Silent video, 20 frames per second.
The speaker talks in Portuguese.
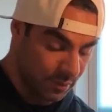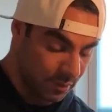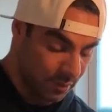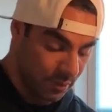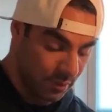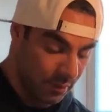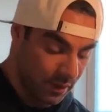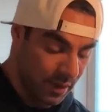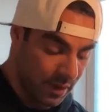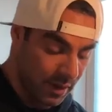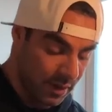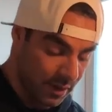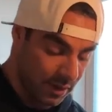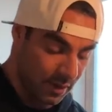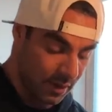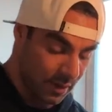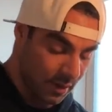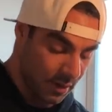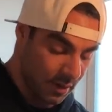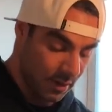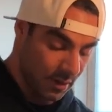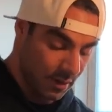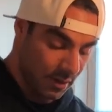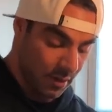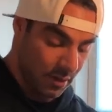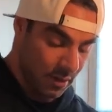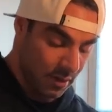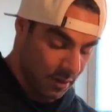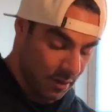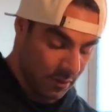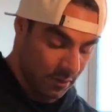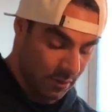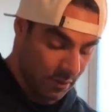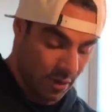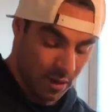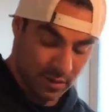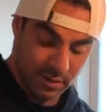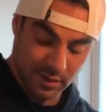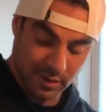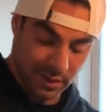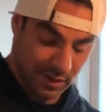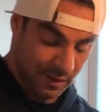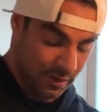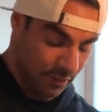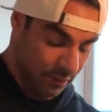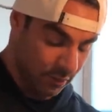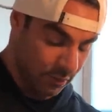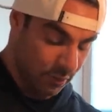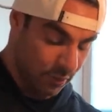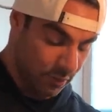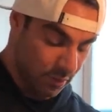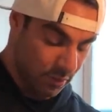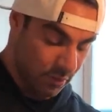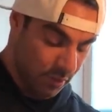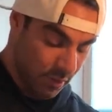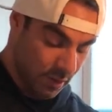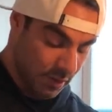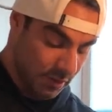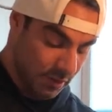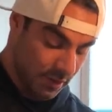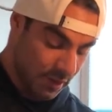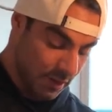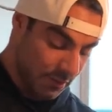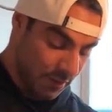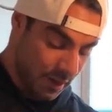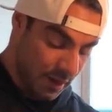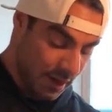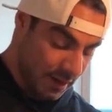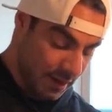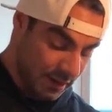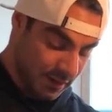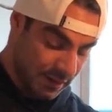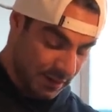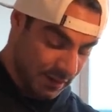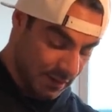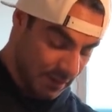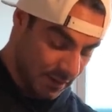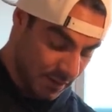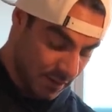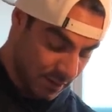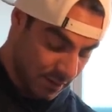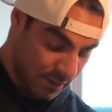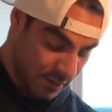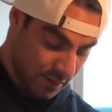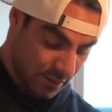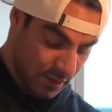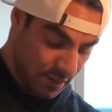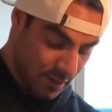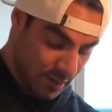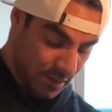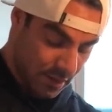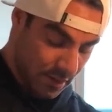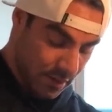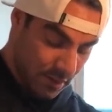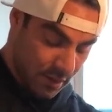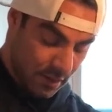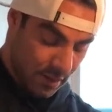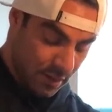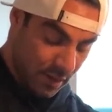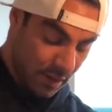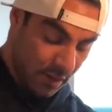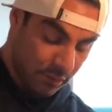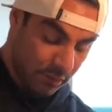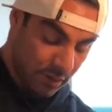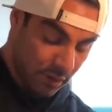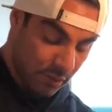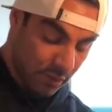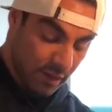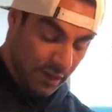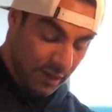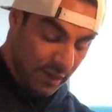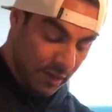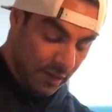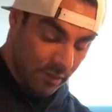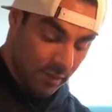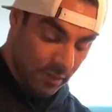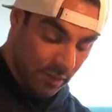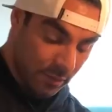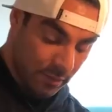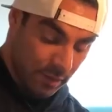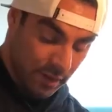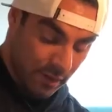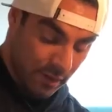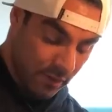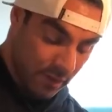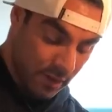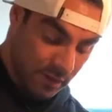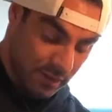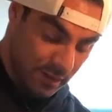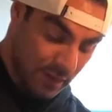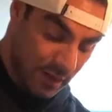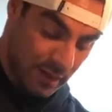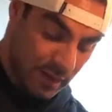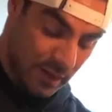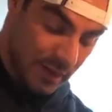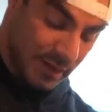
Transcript: mistura ele. Eu não gosto dele tão duro, eu gosto dele mais... Não tão líquido também, eu gosto dele